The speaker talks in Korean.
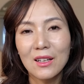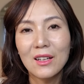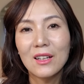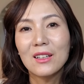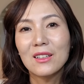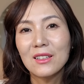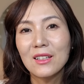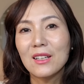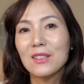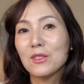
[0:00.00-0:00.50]

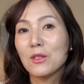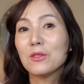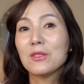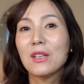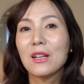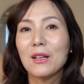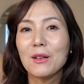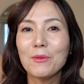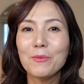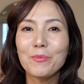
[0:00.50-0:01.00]
그래 저
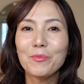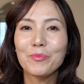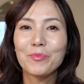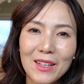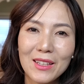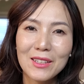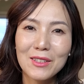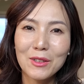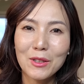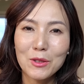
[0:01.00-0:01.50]
사람
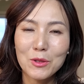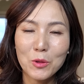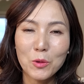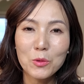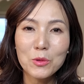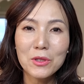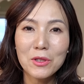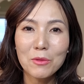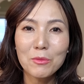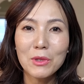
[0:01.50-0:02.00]
이렇게
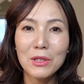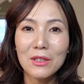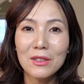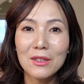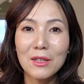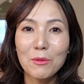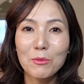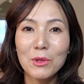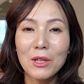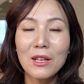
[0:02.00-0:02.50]
좋은 점이 있기
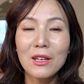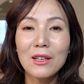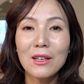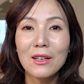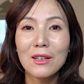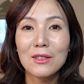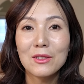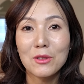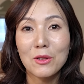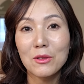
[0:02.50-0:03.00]
때문에
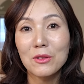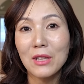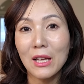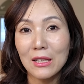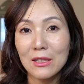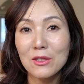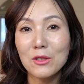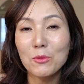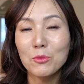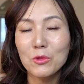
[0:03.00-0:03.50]
저런
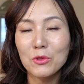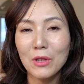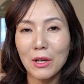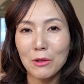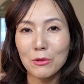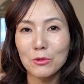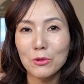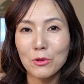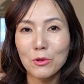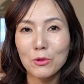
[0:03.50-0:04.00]
단점도
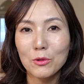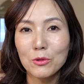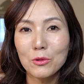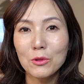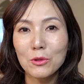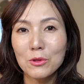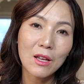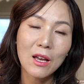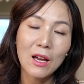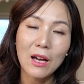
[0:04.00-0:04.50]
나오는
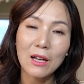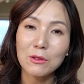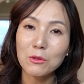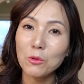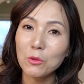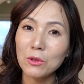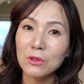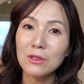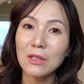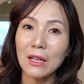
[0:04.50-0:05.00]
거고 아,
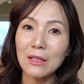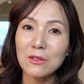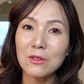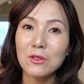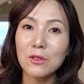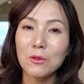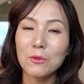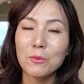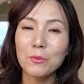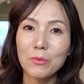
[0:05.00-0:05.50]
또 그
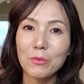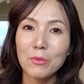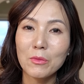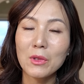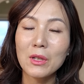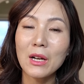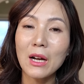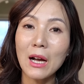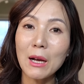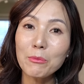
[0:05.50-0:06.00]

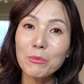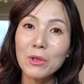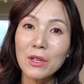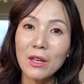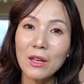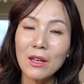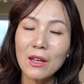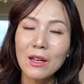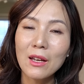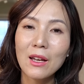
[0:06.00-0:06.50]
단점이랑
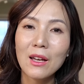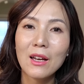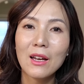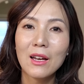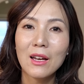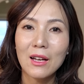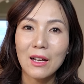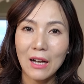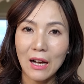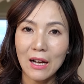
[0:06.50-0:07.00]
함께
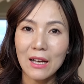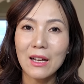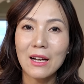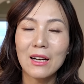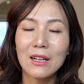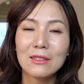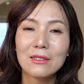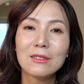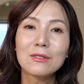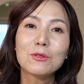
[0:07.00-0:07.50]
가야
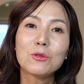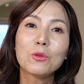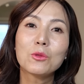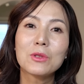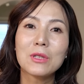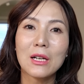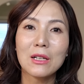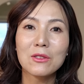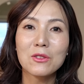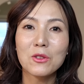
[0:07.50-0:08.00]
하는 또
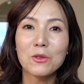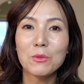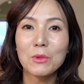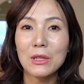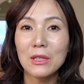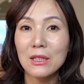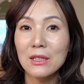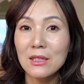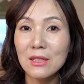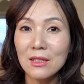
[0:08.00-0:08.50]
장점이
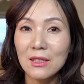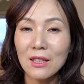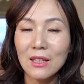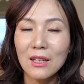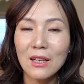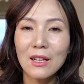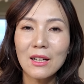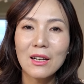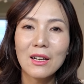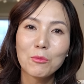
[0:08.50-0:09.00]

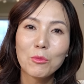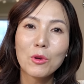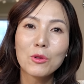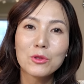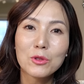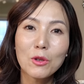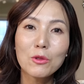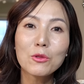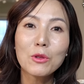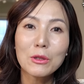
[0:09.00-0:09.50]
있으니까 뭐
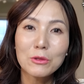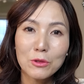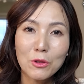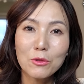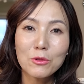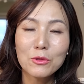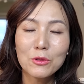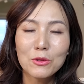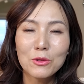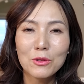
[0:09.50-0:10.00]
서로와
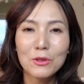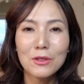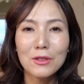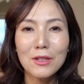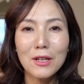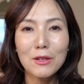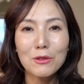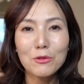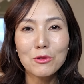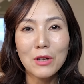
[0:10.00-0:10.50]
서로
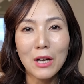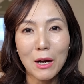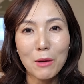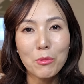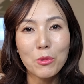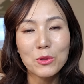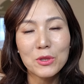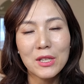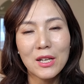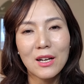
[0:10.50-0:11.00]
끌어안고
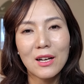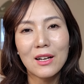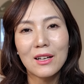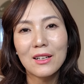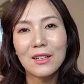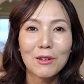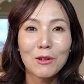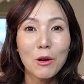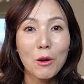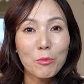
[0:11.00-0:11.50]
가보자
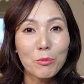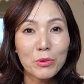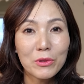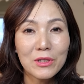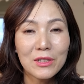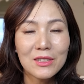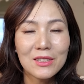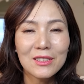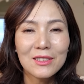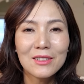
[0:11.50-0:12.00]

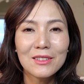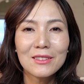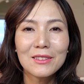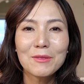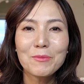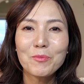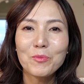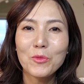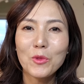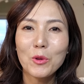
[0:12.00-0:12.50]
커플이시든
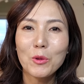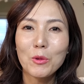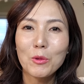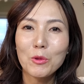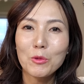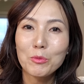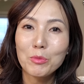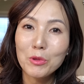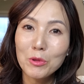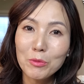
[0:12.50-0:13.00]

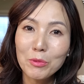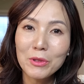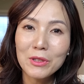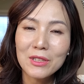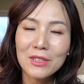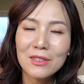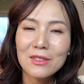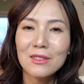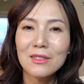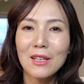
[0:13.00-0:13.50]
또
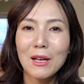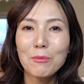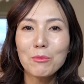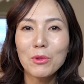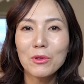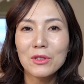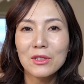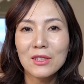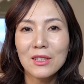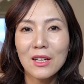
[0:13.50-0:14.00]
부부이시든
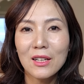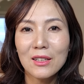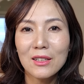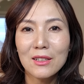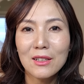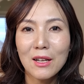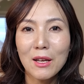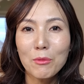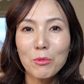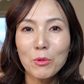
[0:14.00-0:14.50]
한번
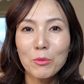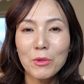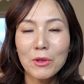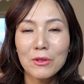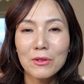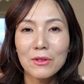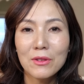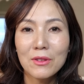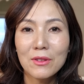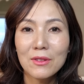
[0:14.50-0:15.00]
이야기를
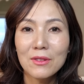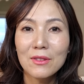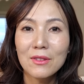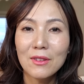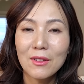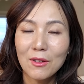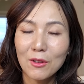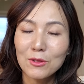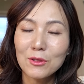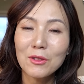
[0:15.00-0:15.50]
해보면
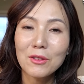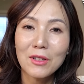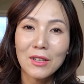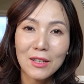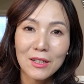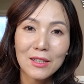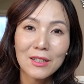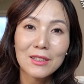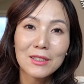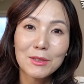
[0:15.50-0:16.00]

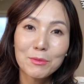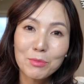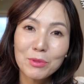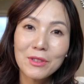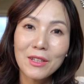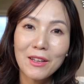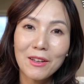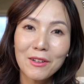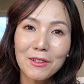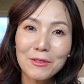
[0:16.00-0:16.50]
어떨까
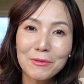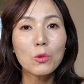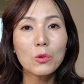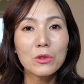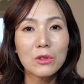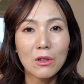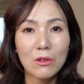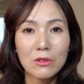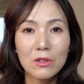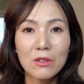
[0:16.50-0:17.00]
싶으네요.
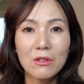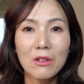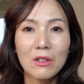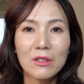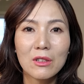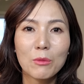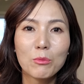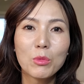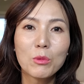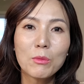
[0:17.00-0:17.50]
연인
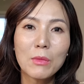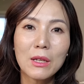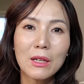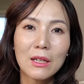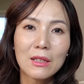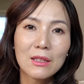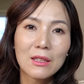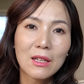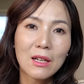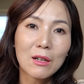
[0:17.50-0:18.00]
관계뿐만
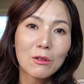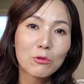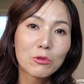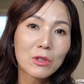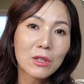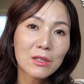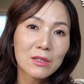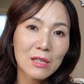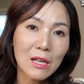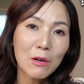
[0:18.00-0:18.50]
아니라
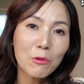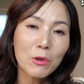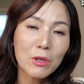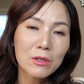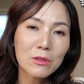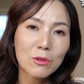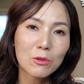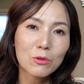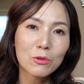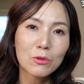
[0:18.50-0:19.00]
우리가
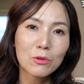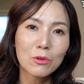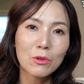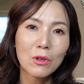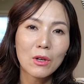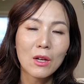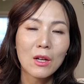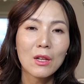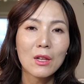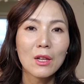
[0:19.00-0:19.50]
사회에서도
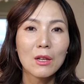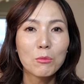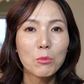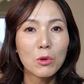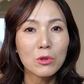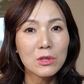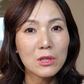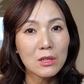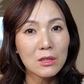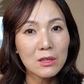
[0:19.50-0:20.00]

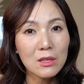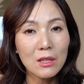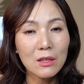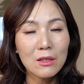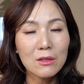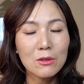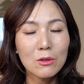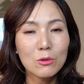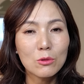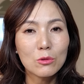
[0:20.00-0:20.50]
뭐
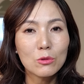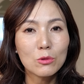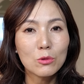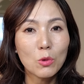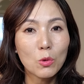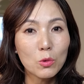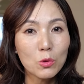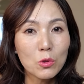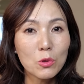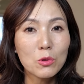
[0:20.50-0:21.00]
직장에서도
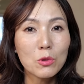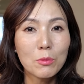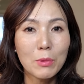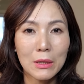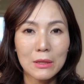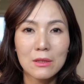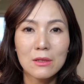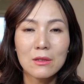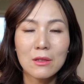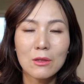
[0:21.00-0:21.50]
동료를
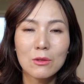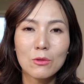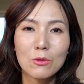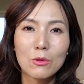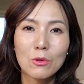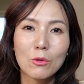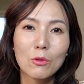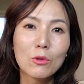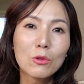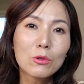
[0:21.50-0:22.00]
봤을 때도
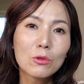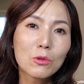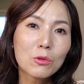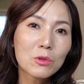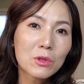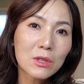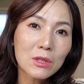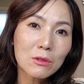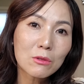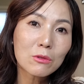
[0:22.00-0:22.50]
그렇고 또
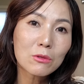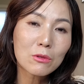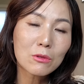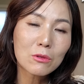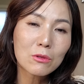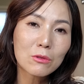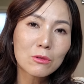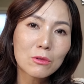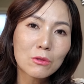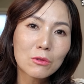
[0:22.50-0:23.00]

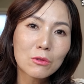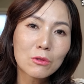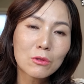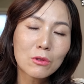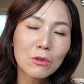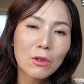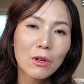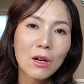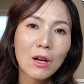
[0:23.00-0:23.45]
친구들도 그렇고